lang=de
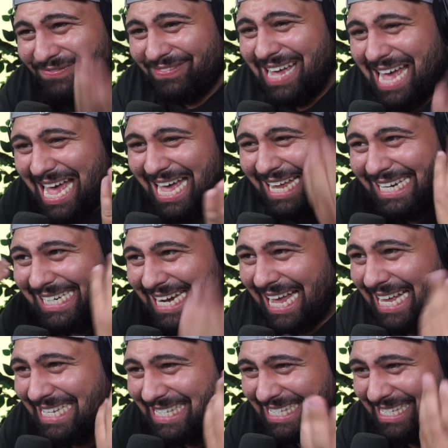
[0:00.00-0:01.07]
war
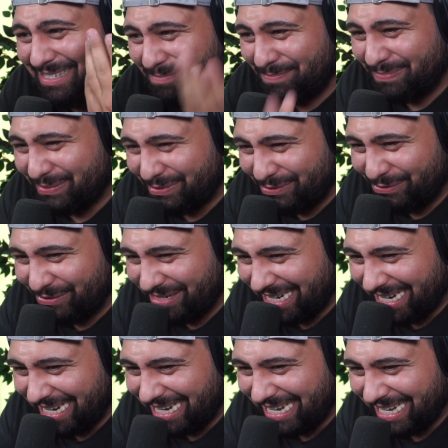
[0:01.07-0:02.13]
das,
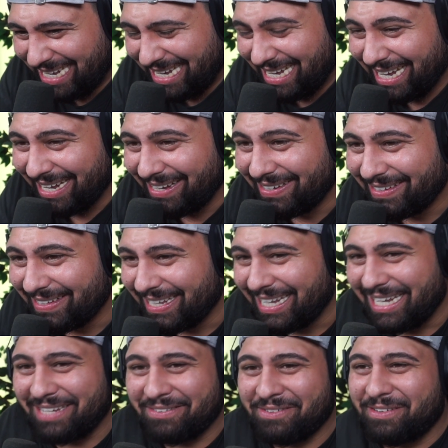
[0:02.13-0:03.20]
Bruder?
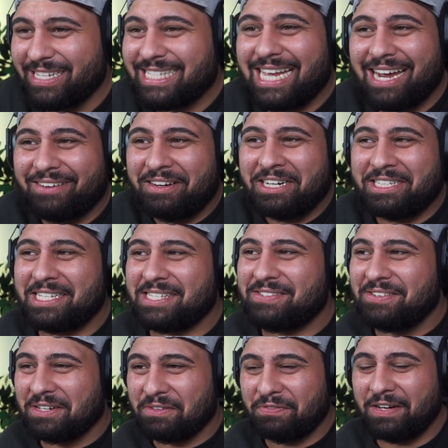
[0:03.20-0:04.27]
Ich würde mal sagen, wenn euch das
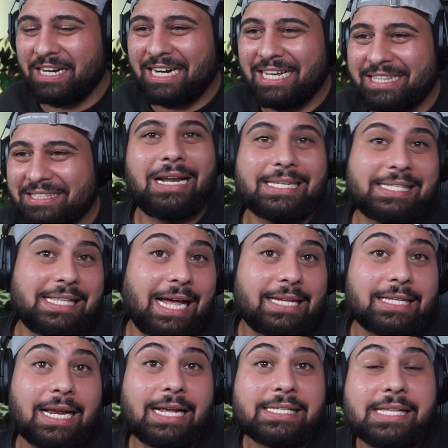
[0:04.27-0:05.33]
Video gefallen hat, lasst ein Like
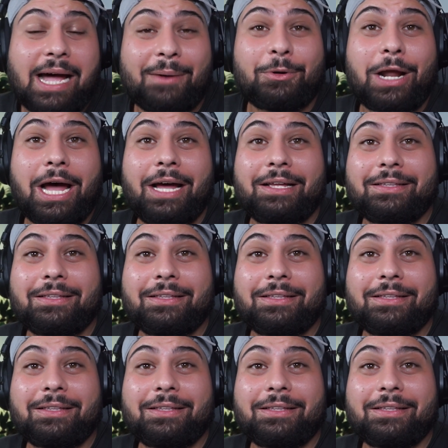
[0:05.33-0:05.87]
da lasst ein Abo da.